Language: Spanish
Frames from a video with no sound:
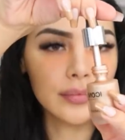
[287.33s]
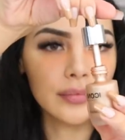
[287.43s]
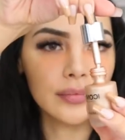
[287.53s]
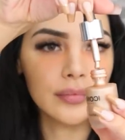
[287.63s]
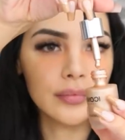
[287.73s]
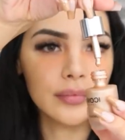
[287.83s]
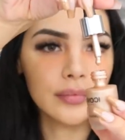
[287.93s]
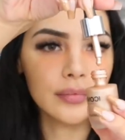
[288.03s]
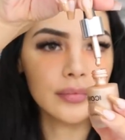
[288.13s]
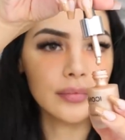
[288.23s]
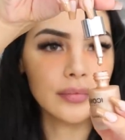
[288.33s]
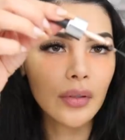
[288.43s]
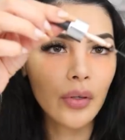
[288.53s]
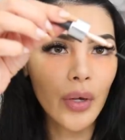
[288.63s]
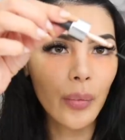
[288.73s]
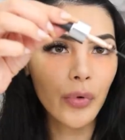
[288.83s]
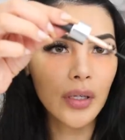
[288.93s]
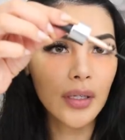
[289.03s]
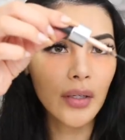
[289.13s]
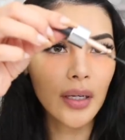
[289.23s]
Illuminator. Lo voy a
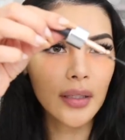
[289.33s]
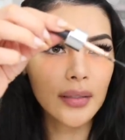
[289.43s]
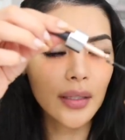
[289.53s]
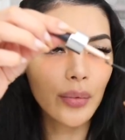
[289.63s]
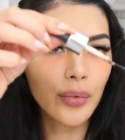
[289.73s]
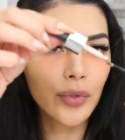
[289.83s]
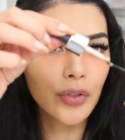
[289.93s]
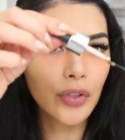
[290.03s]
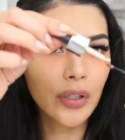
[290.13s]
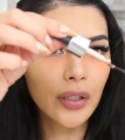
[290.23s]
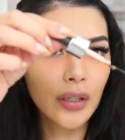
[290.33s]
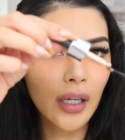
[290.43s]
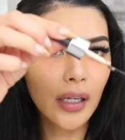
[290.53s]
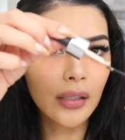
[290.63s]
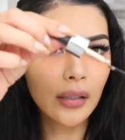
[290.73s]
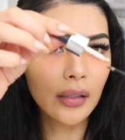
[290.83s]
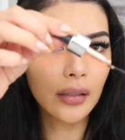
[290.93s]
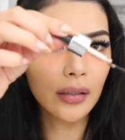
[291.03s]
poner en esta brochita